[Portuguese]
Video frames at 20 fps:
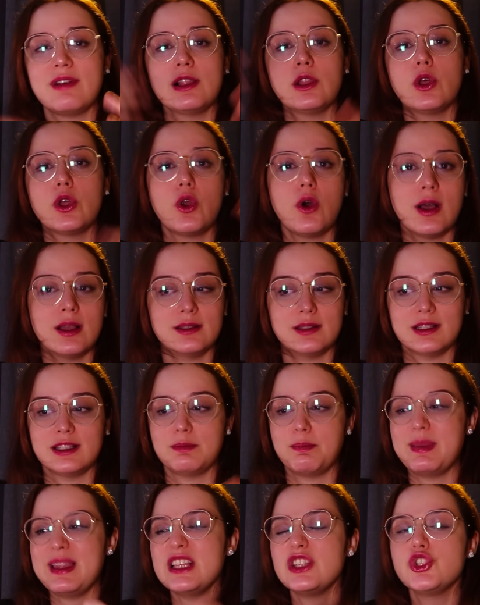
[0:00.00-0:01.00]
valorosas,
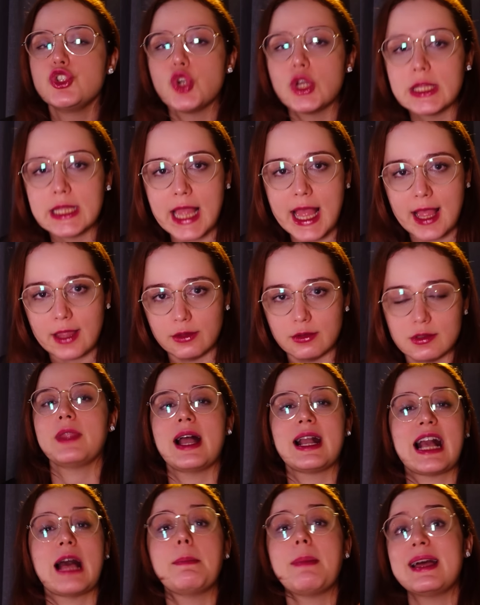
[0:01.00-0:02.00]
pressionados,
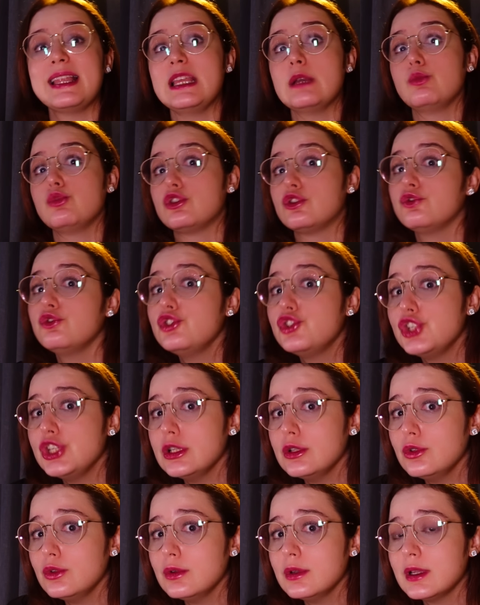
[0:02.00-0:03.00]
acabaríamos
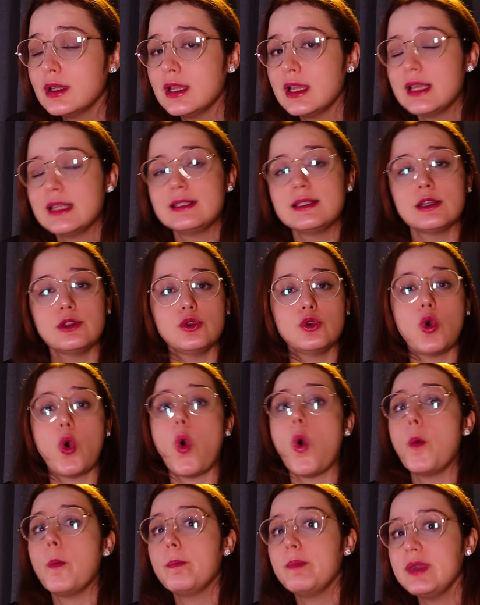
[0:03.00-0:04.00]
fugindo, sendo
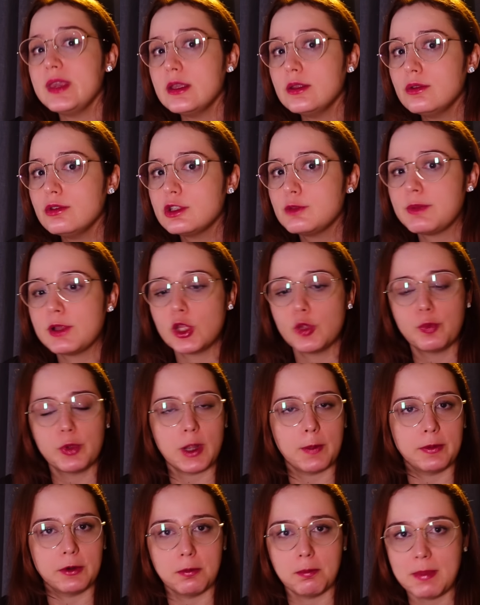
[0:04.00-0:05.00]
corrompidos pelo próprio